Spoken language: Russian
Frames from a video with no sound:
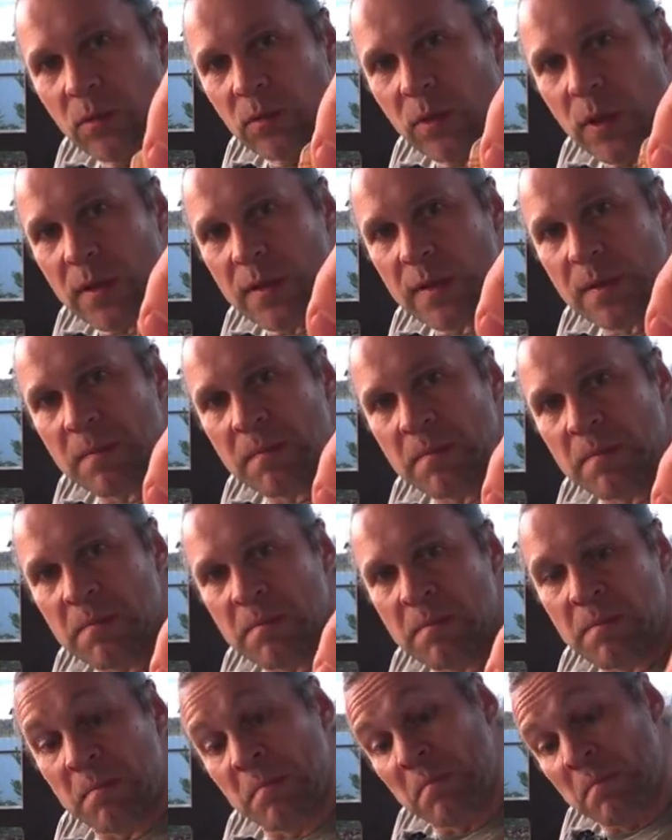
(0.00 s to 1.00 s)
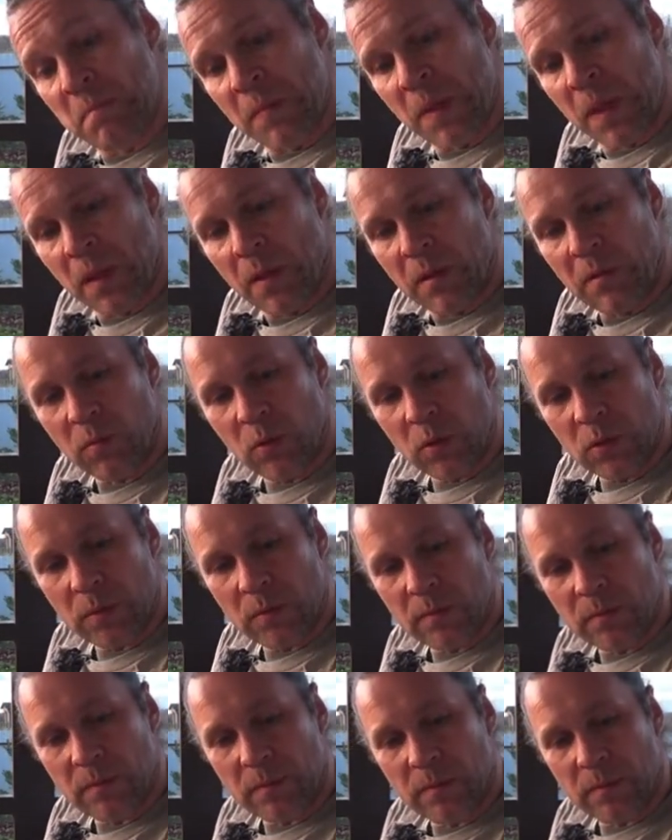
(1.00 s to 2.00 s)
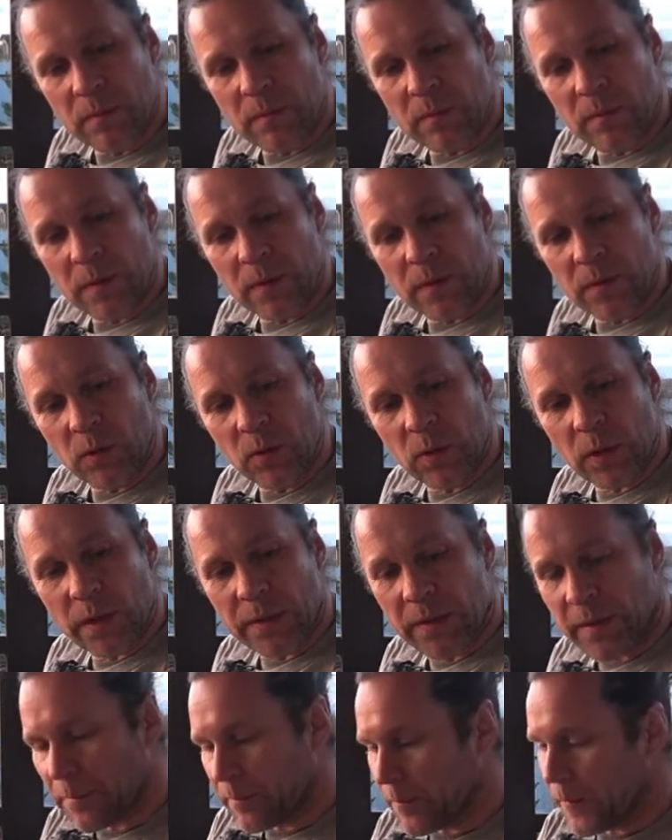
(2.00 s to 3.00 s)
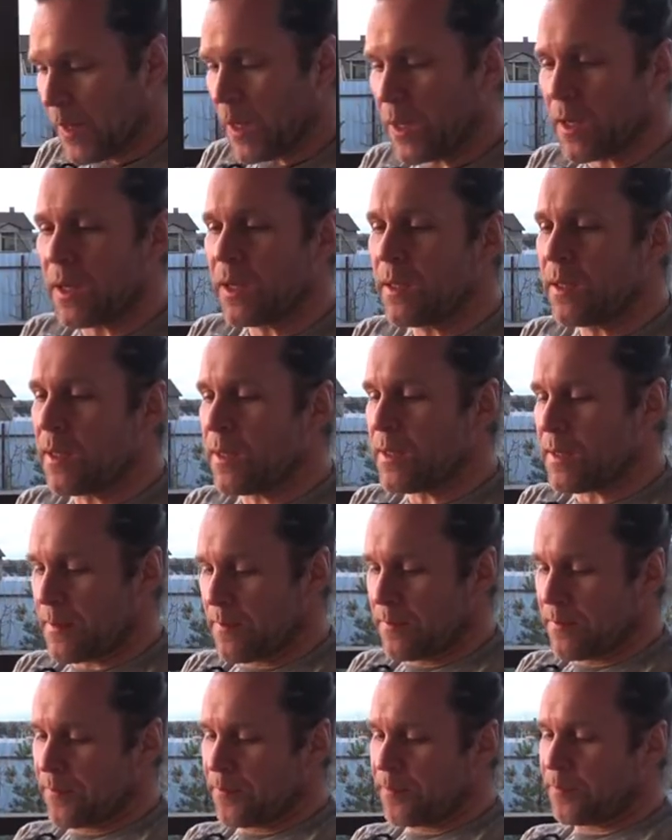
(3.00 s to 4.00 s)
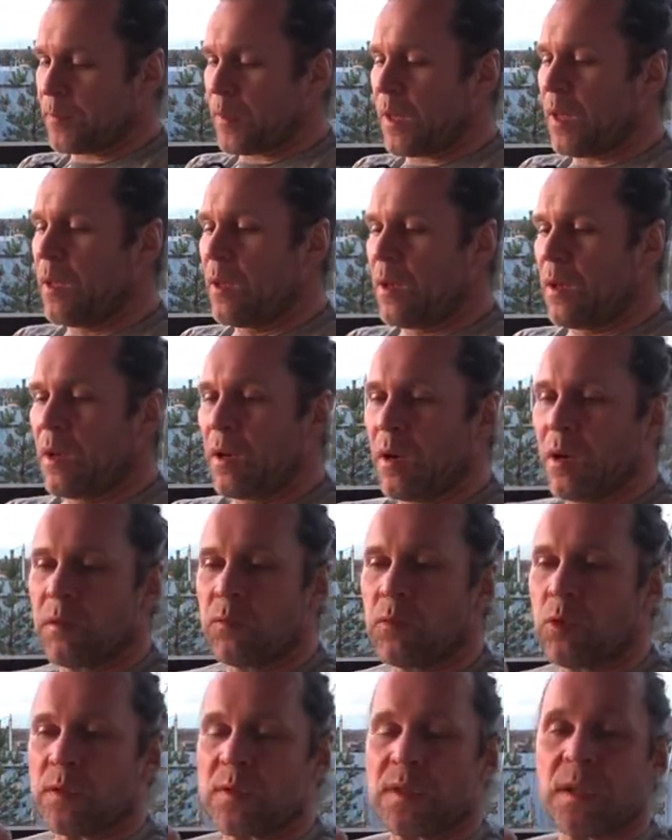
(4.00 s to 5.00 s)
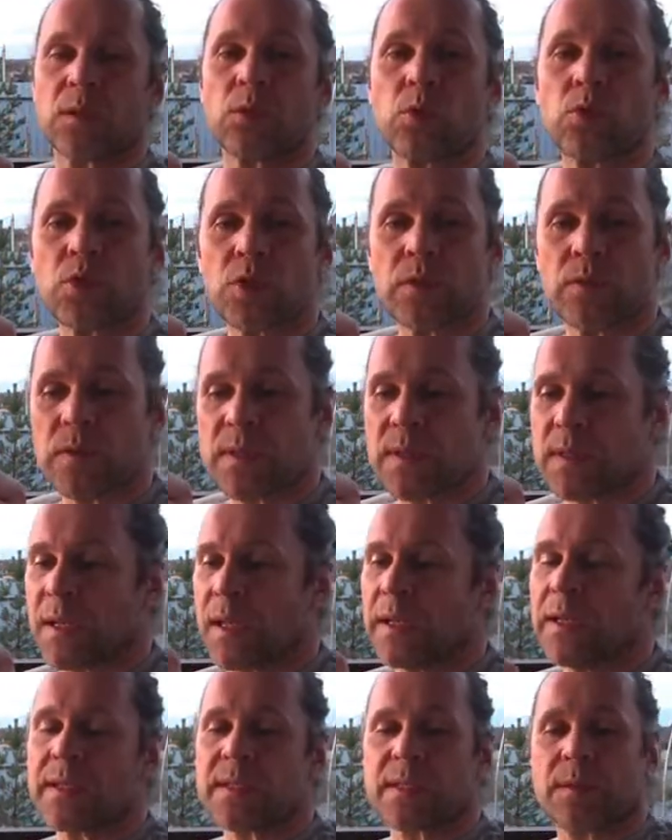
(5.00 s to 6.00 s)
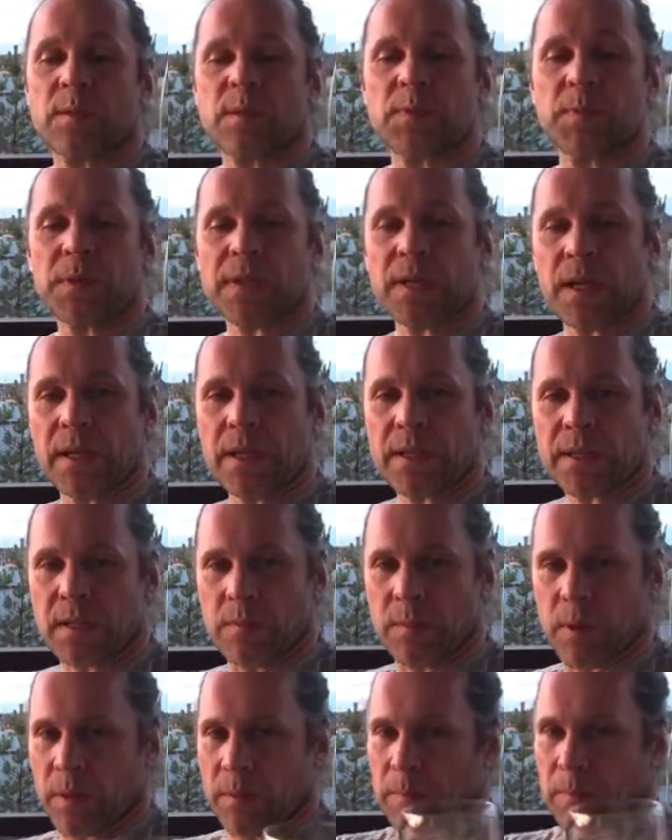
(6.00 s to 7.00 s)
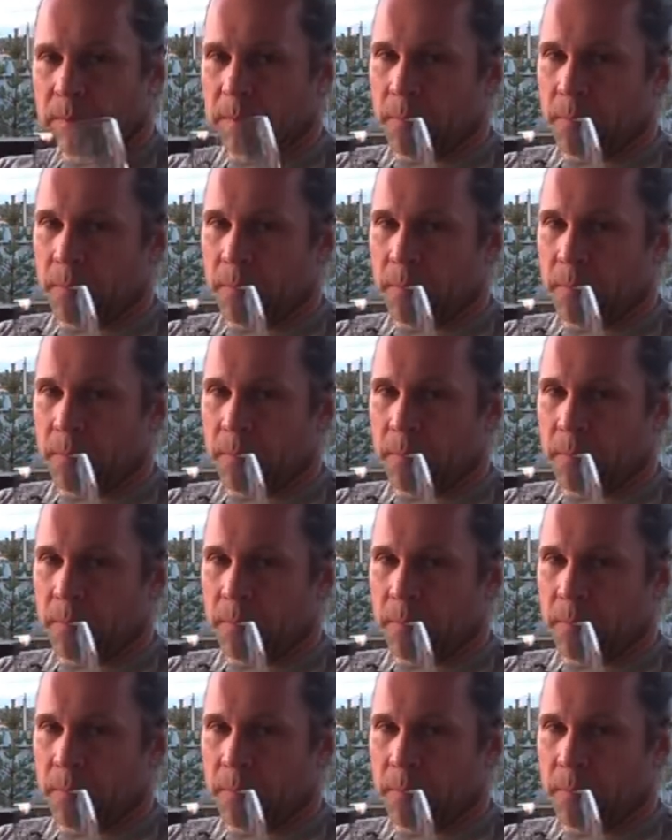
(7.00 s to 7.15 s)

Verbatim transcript: у нас. Вот. Ну ладно, какая есть. Вот, в сотрудничестве с итальянскими специалистами